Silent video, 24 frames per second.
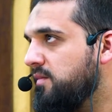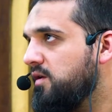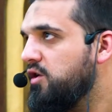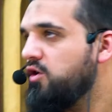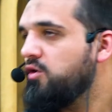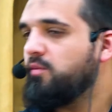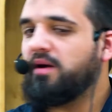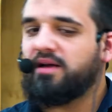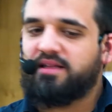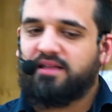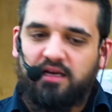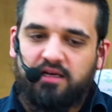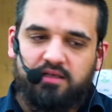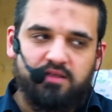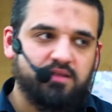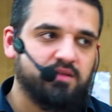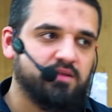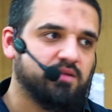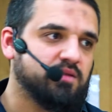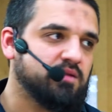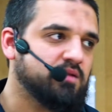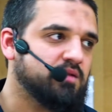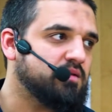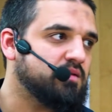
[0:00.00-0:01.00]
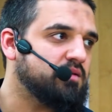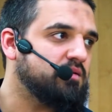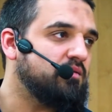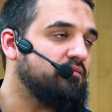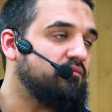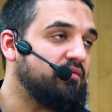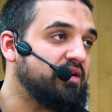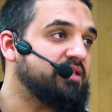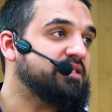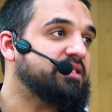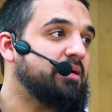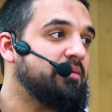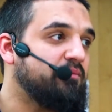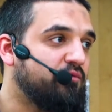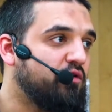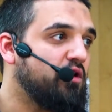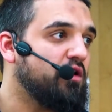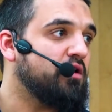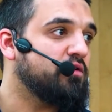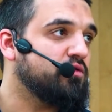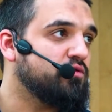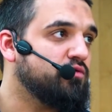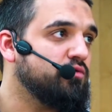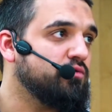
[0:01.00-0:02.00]
Über das, was sein
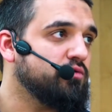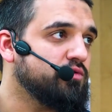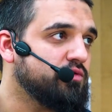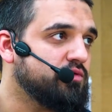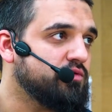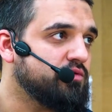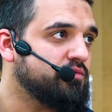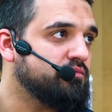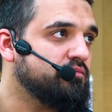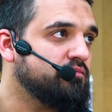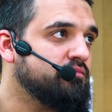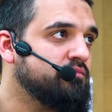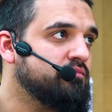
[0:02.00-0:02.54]
Volk tut.